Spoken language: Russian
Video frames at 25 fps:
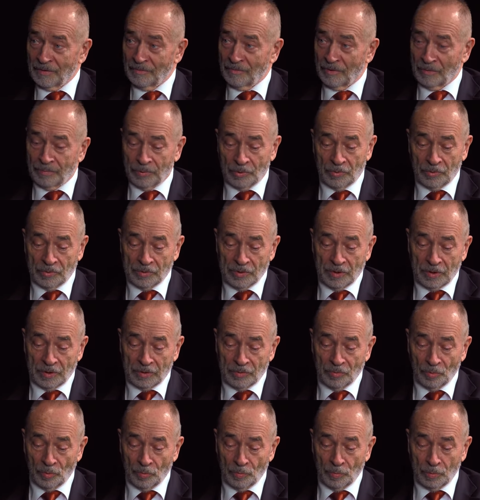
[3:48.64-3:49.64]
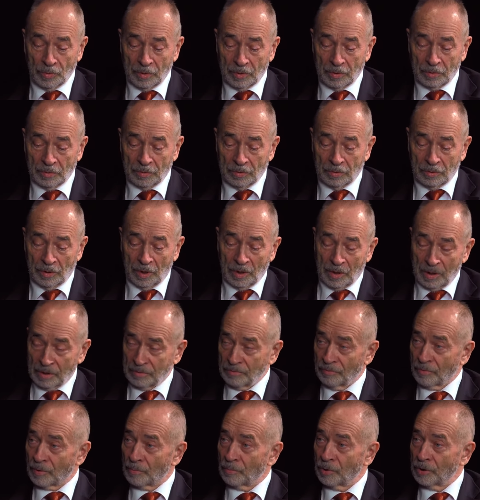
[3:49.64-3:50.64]
вопросы о том, э, а
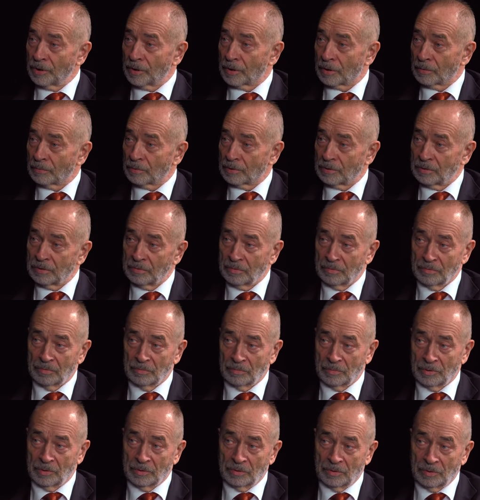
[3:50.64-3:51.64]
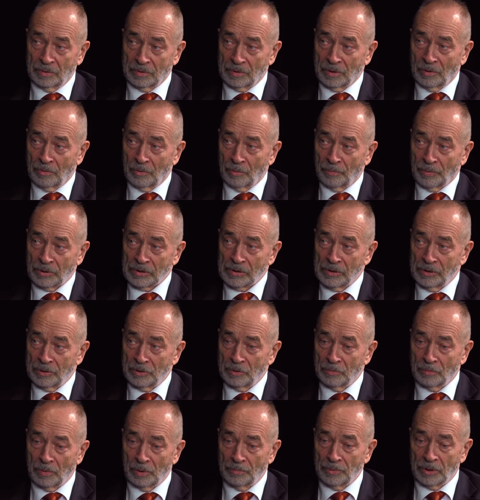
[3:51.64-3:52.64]
как сформулировать до, до самого
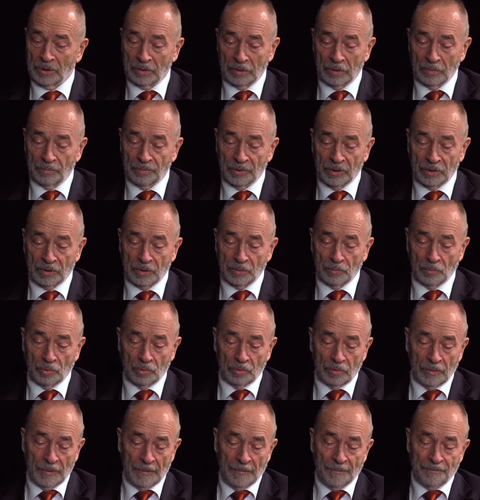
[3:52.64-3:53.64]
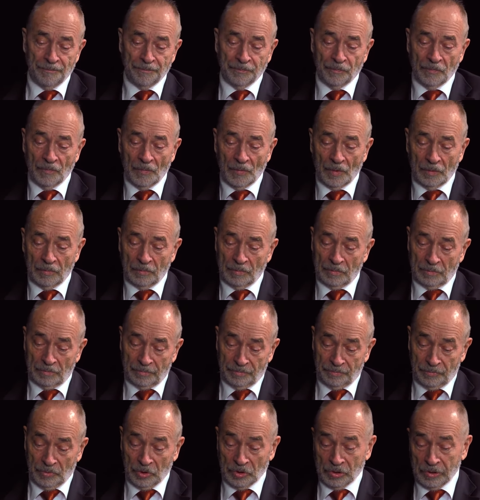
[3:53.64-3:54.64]
последнего момента. Поэтому
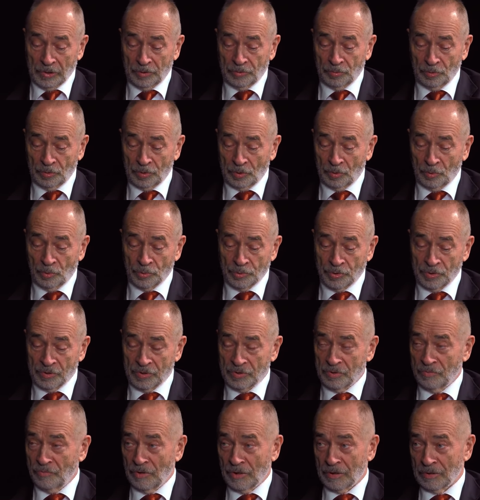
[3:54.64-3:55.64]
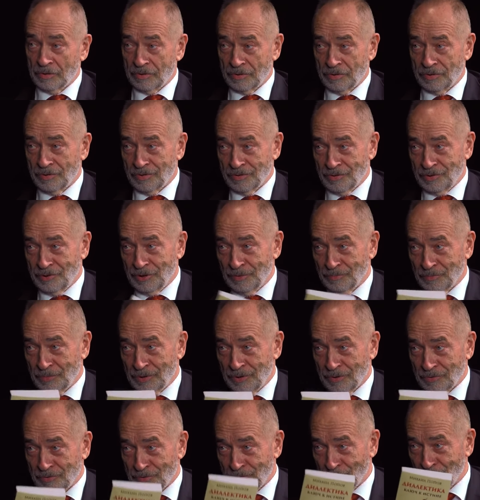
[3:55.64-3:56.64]
если кто-то хочет сверить с тем
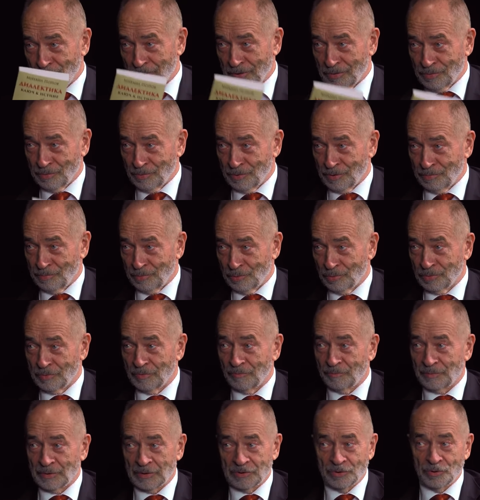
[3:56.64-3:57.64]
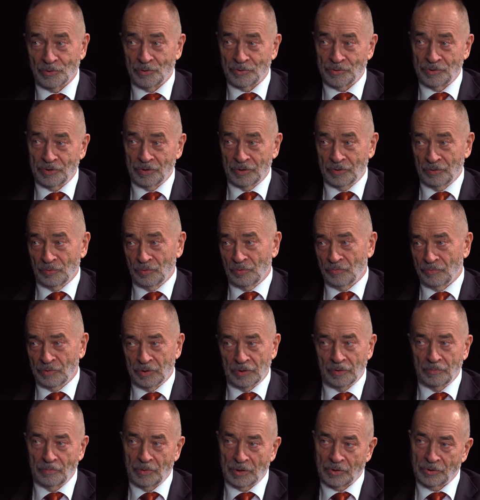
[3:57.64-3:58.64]
текстом, который просто в подсрочнике, он
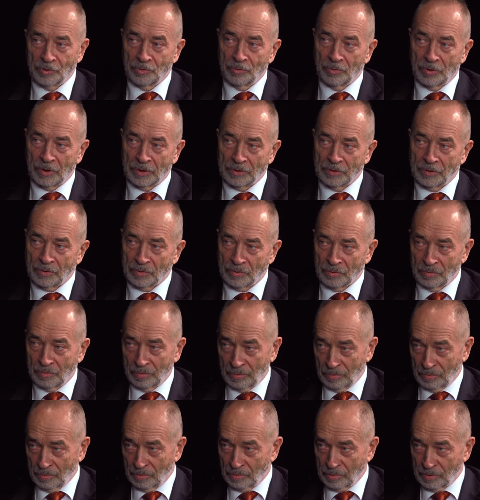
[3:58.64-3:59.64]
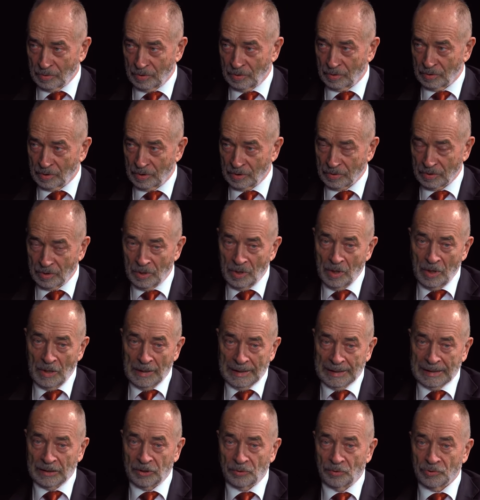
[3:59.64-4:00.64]
увидит большую разницу. То есть как раз
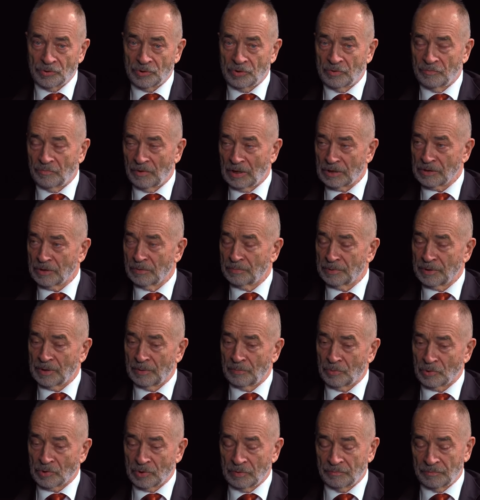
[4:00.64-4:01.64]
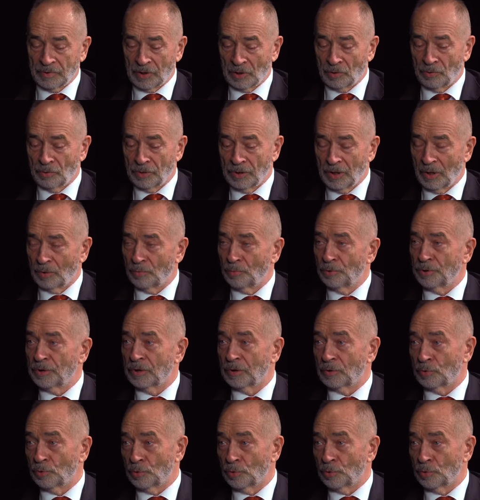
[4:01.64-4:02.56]
это очень важно, потому что в такой науке